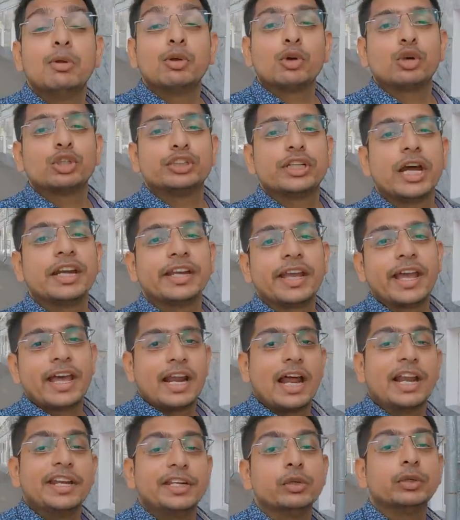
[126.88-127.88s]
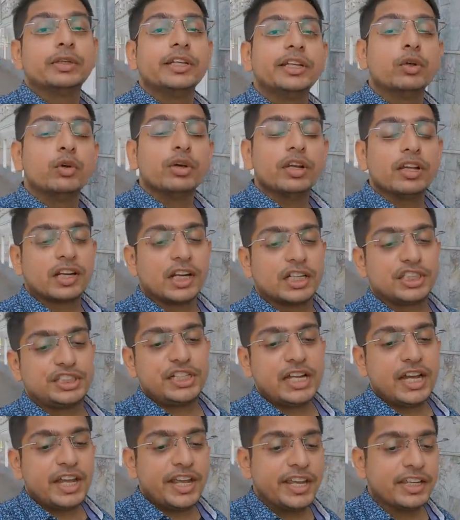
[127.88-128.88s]
आप लोगों को जान के हैरानी होगी क्योंकि
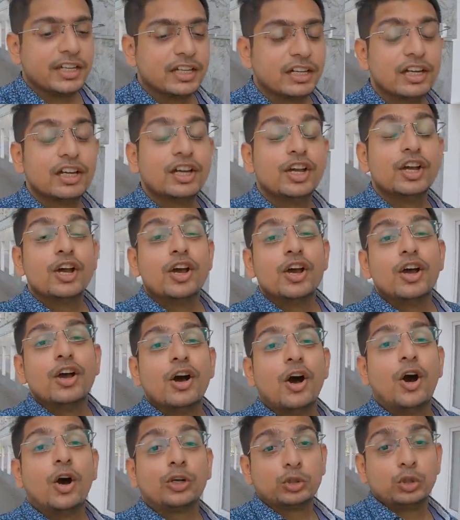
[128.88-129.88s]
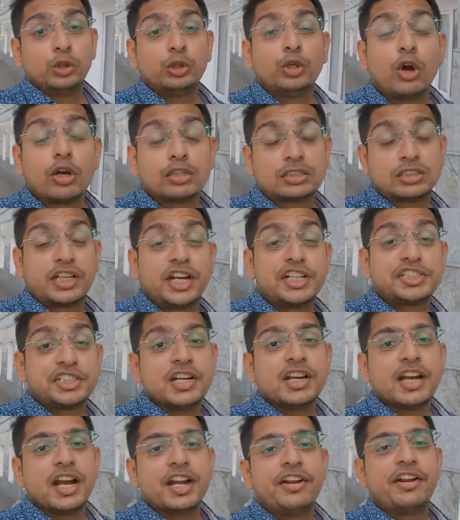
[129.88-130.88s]
रशिया एक ऑर्थोडॉक्स
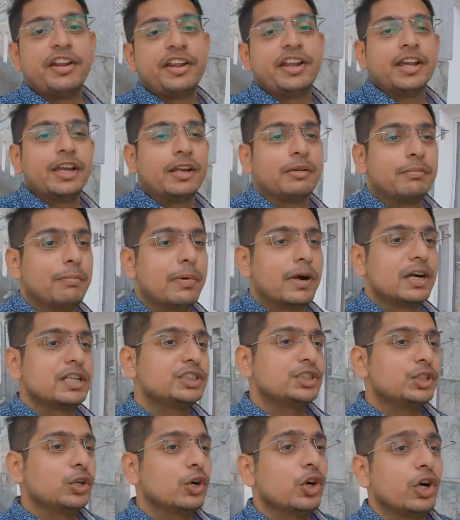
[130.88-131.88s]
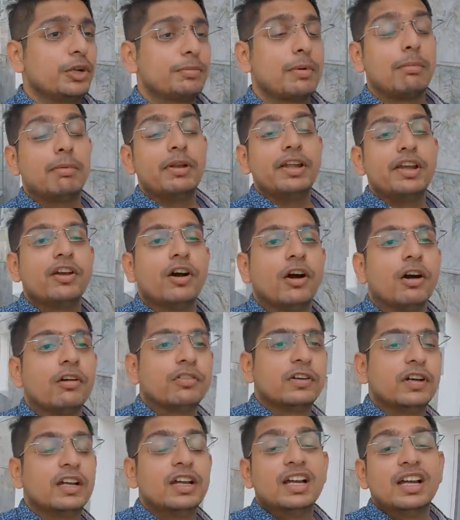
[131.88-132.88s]
क्रिश्चन कंट्री है बट जो रिपब्लिक
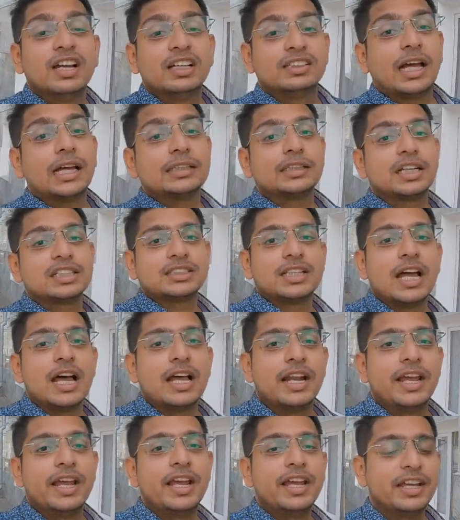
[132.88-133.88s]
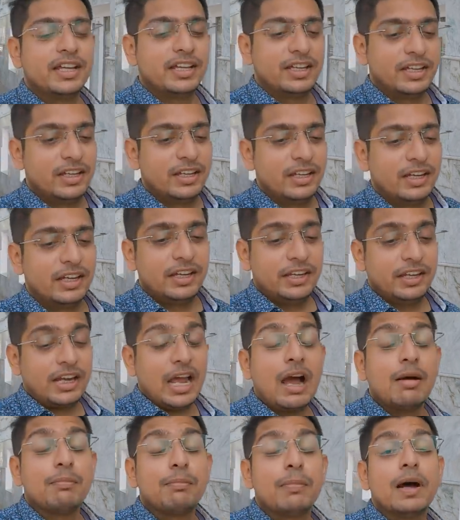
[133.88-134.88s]
ऑफ तातरस्तान है
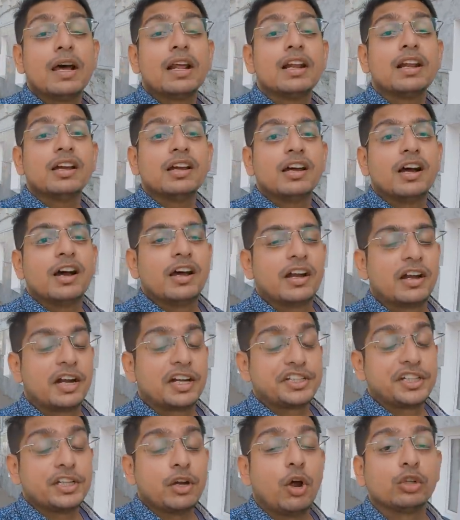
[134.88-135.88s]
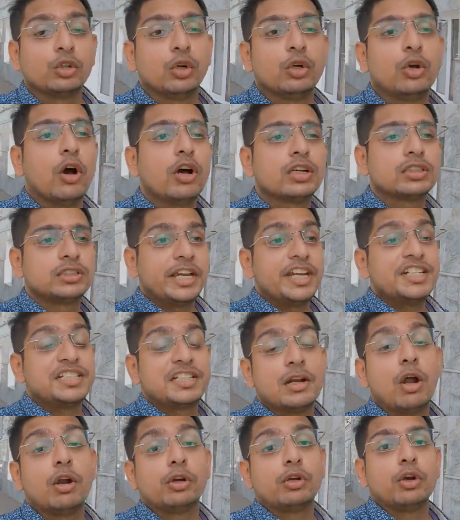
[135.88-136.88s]
यहाँ पर रशियन ऑर्थोडॉक्स या
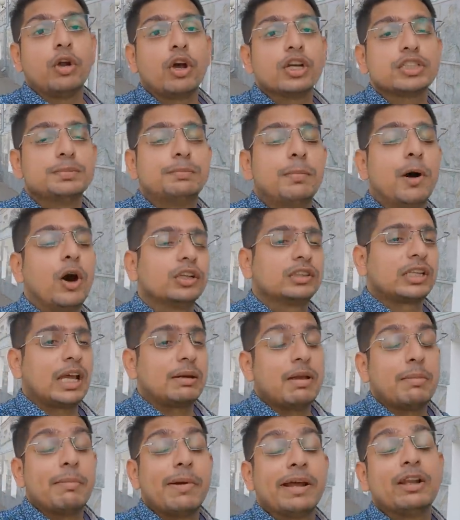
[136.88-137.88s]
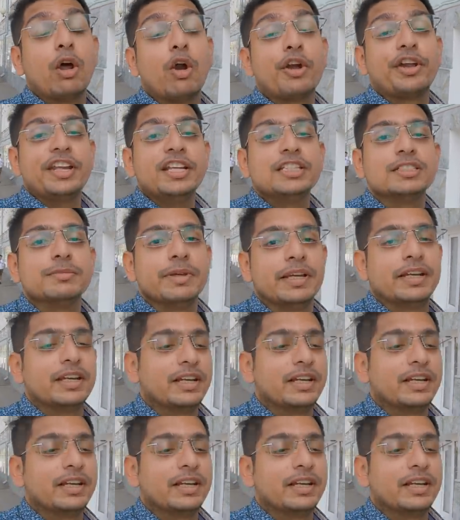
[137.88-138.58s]
ईस्टर्न ऑर्थोडॉक्स बहुत कम है माइनॉरिटीज़ में